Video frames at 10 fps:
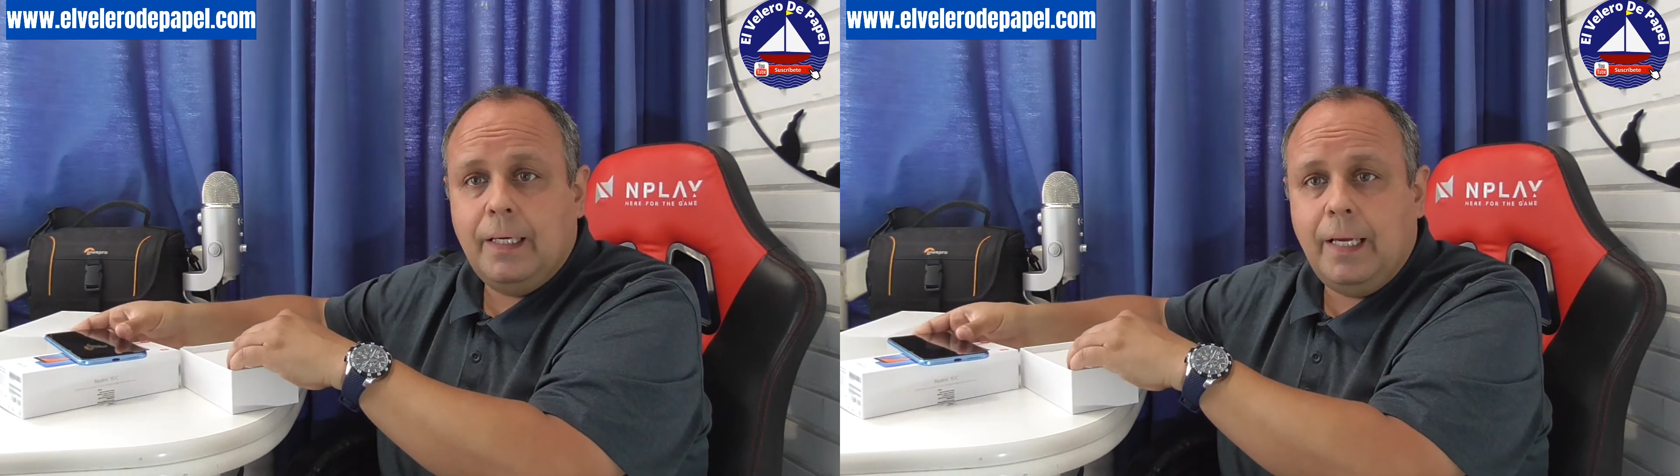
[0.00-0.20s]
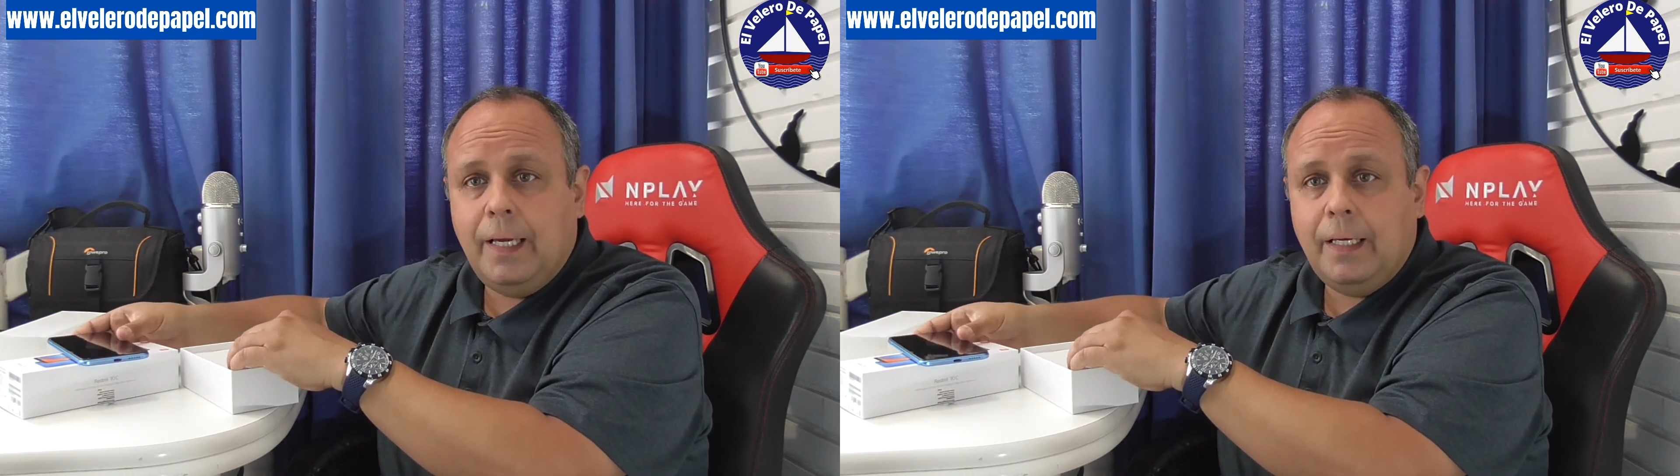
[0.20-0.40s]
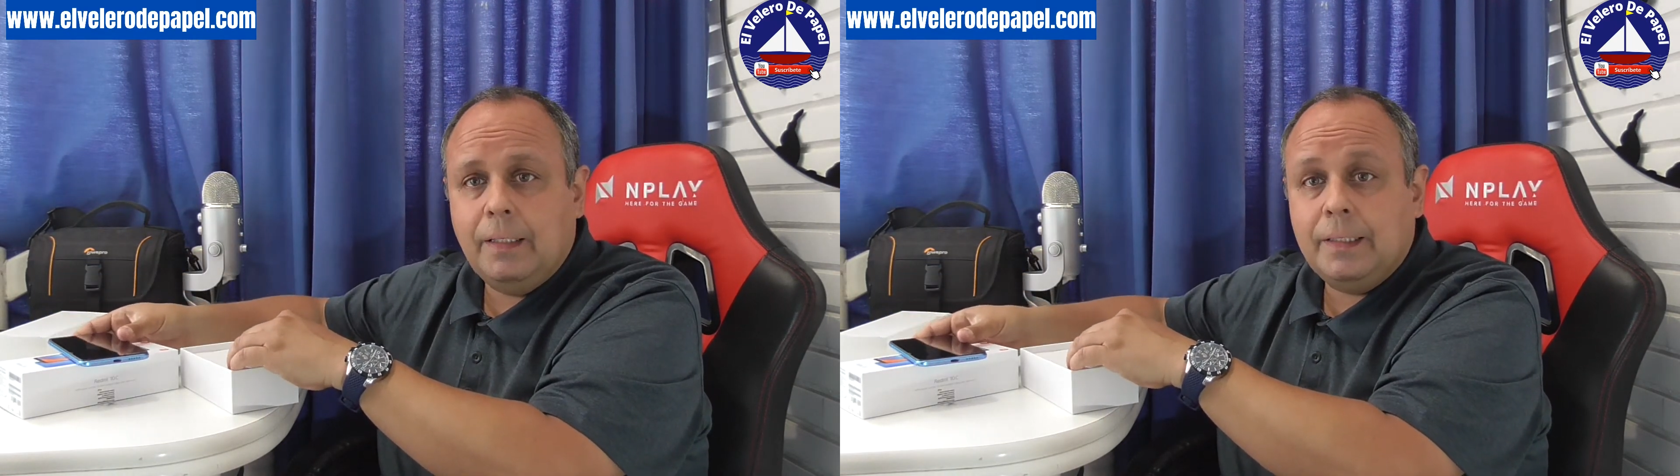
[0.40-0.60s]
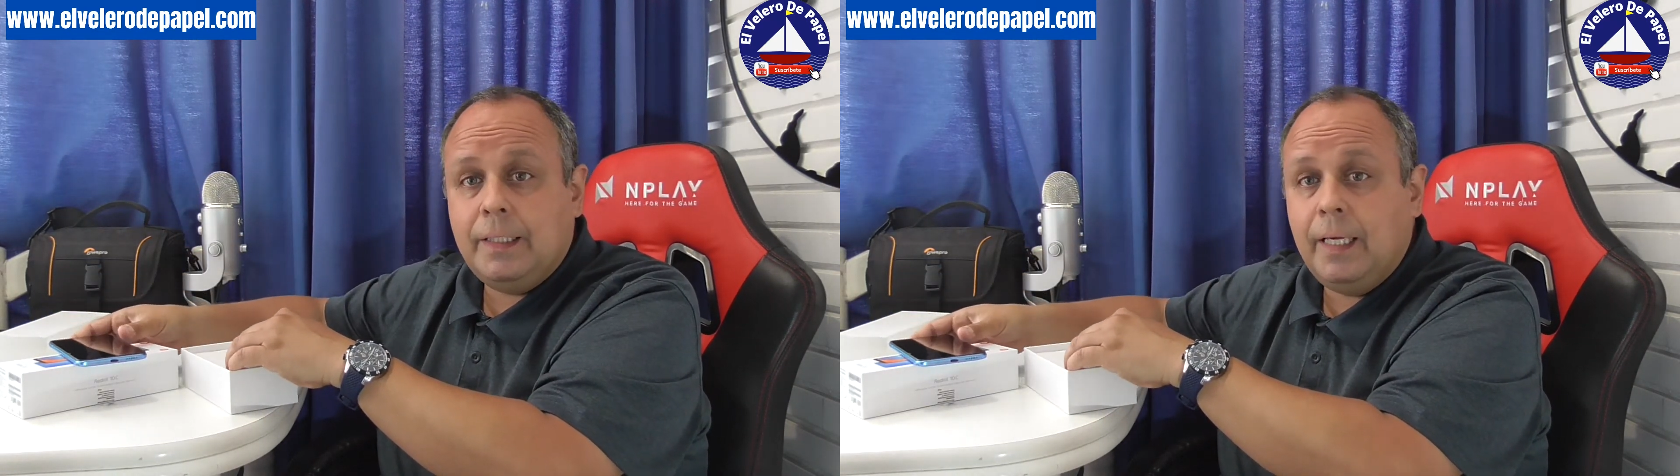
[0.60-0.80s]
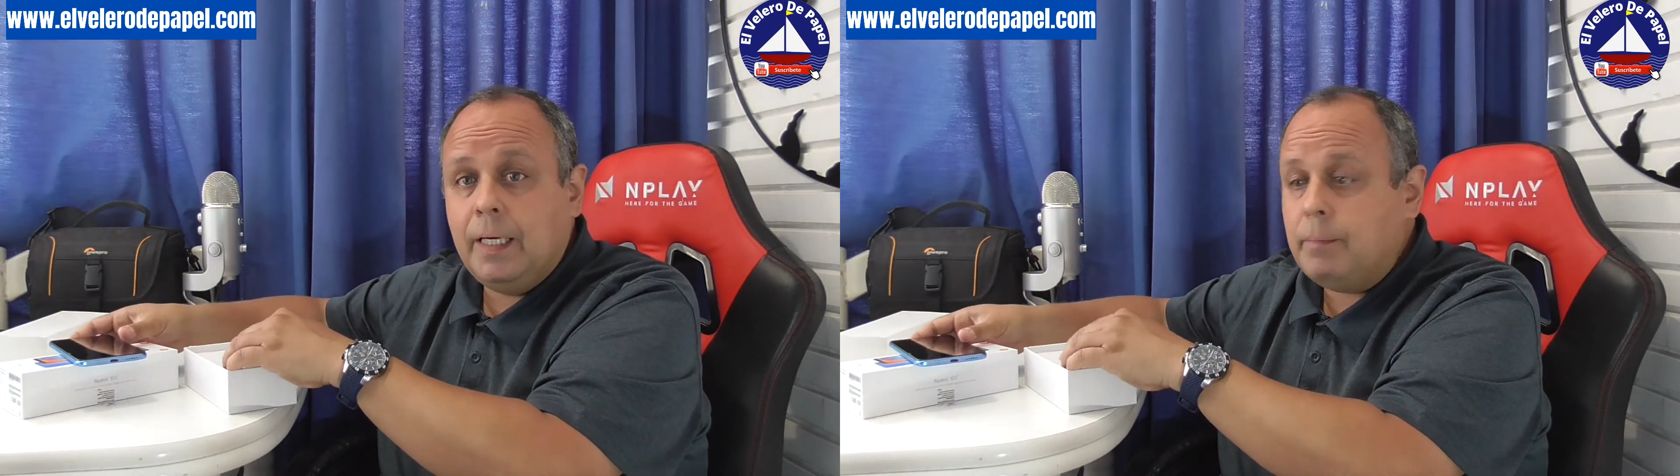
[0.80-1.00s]
qué
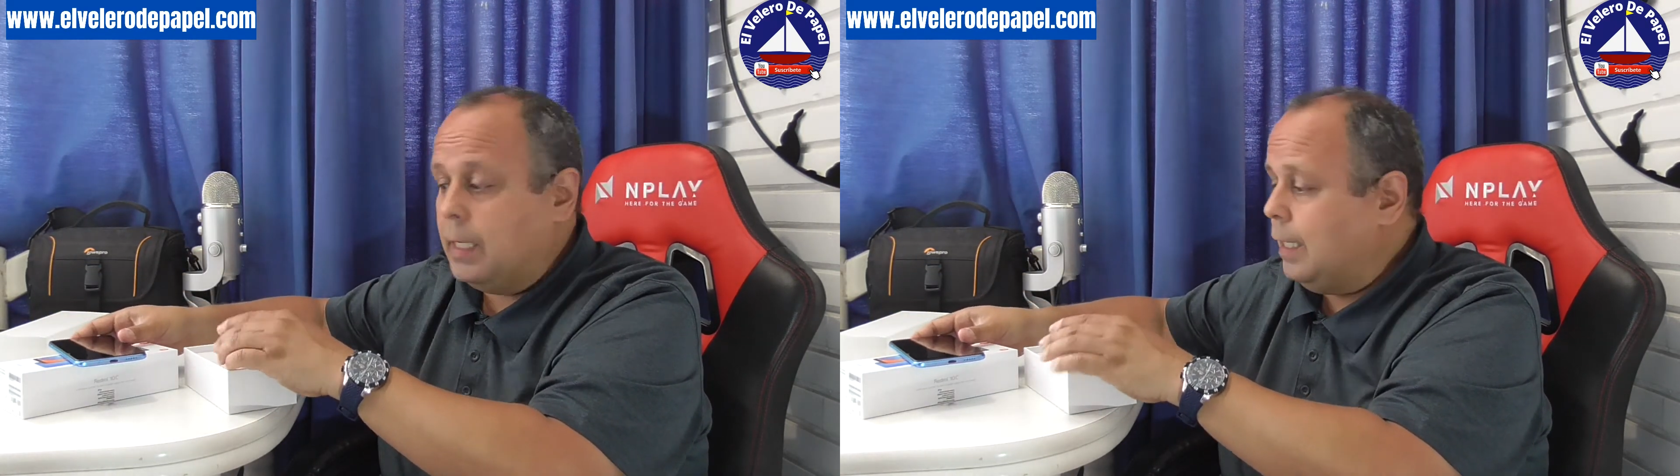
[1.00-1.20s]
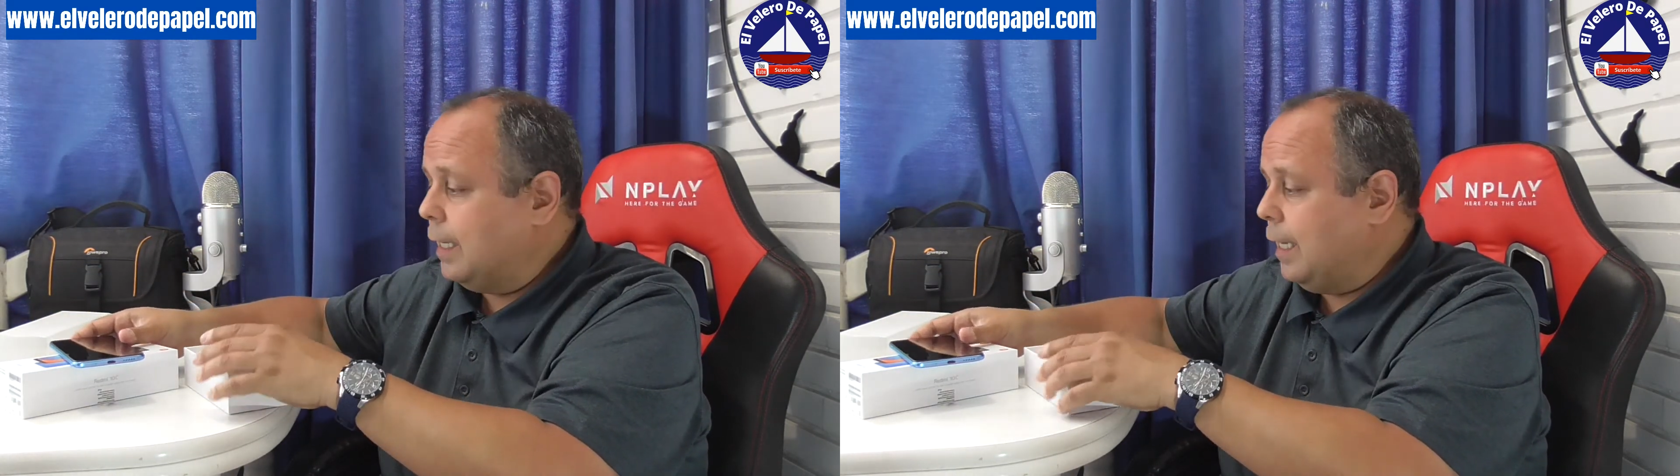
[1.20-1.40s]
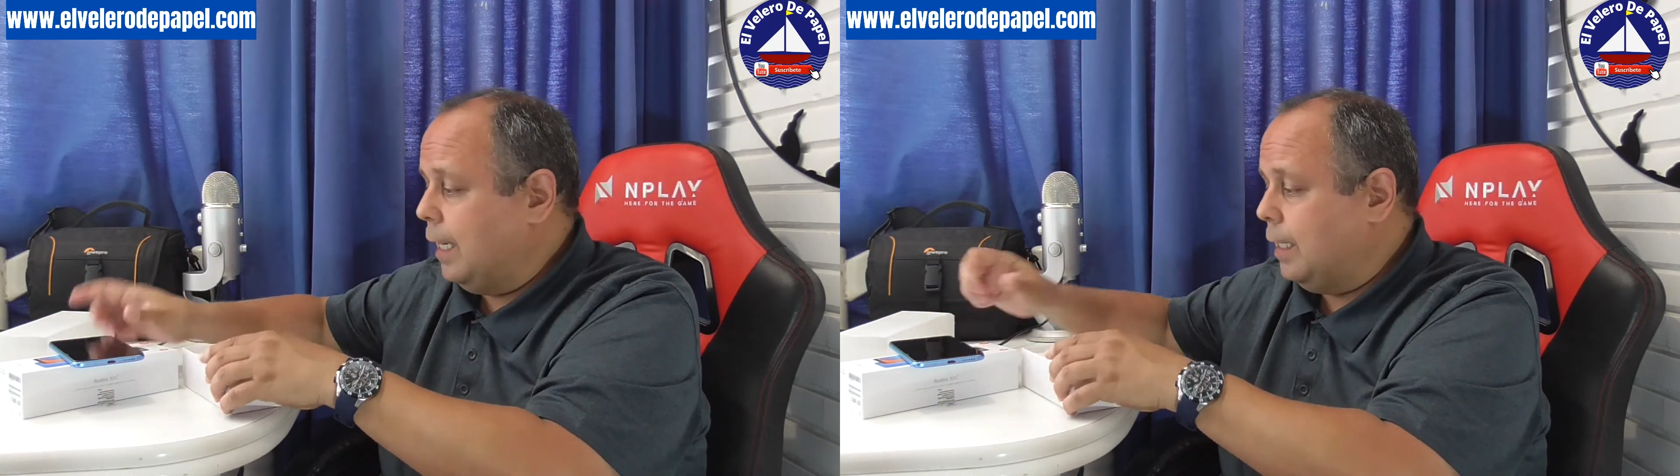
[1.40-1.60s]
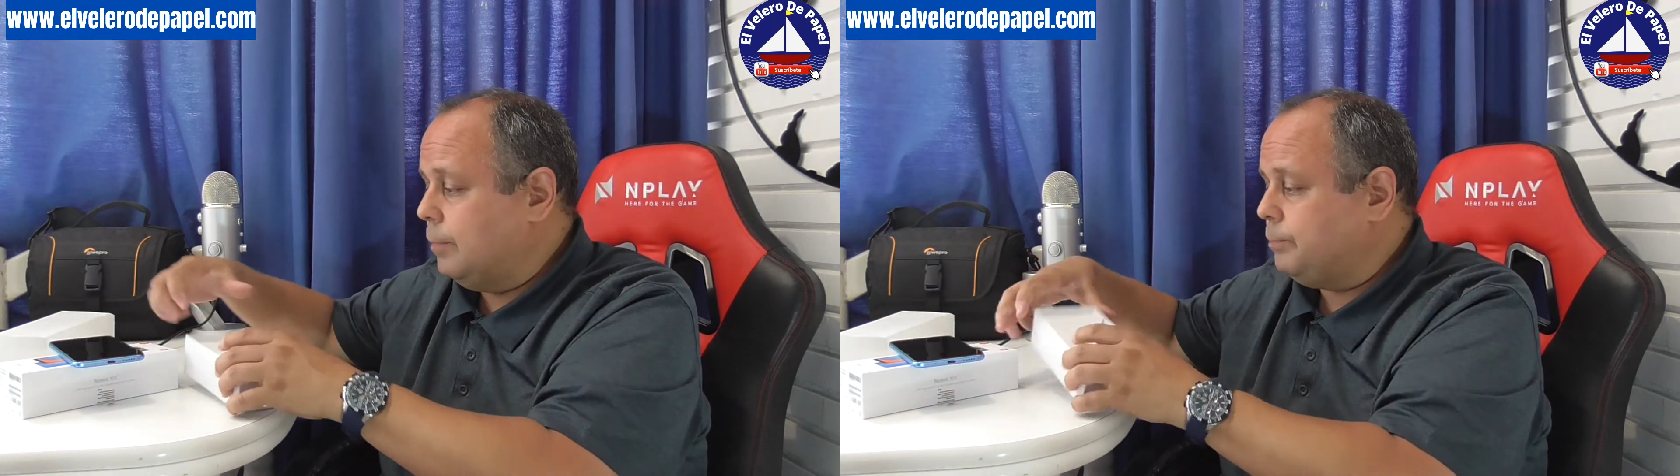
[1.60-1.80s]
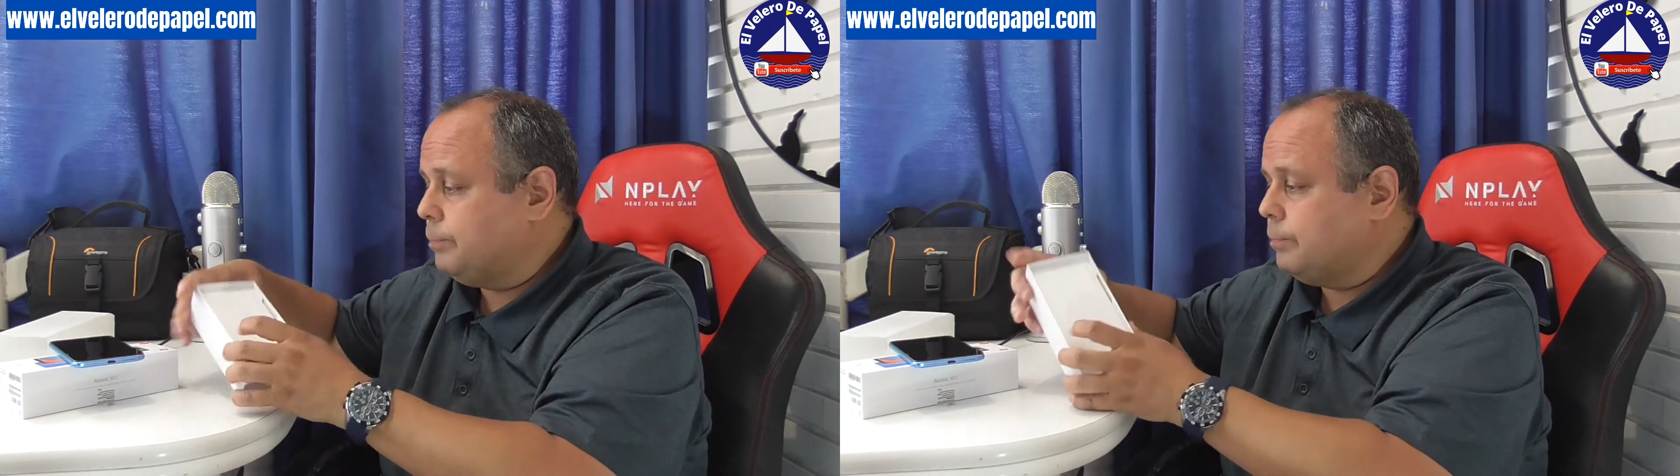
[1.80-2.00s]
tiene más la caja.